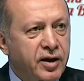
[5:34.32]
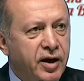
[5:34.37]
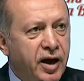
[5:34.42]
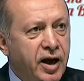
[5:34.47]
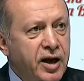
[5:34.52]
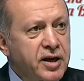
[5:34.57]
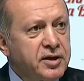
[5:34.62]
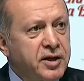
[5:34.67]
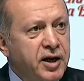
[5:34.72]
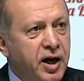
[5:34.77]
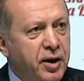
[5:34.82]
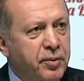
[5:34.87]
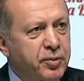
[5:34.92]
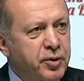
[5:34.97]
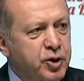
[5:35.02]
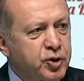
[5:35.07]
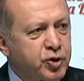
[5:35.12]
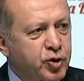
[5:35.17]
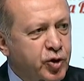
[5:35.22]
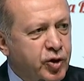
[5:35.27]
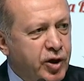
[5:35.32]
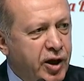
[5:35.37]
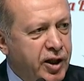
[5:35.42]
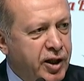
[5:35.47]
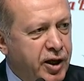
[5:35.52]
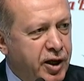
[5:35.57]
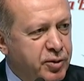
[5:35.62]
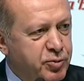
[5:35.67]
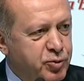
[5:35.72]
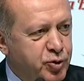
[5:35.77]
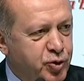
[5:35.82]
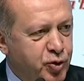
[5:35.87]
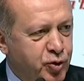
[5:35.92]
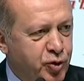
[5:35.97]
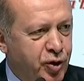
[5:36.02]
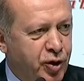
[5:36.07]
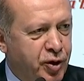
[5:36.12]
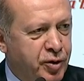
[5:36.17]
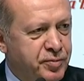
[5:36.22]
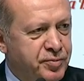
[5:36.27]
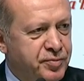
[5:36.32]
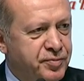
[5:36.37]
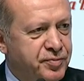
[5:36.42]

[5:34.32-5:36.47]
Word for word: en kalbi şükranlarımı sunuyorum.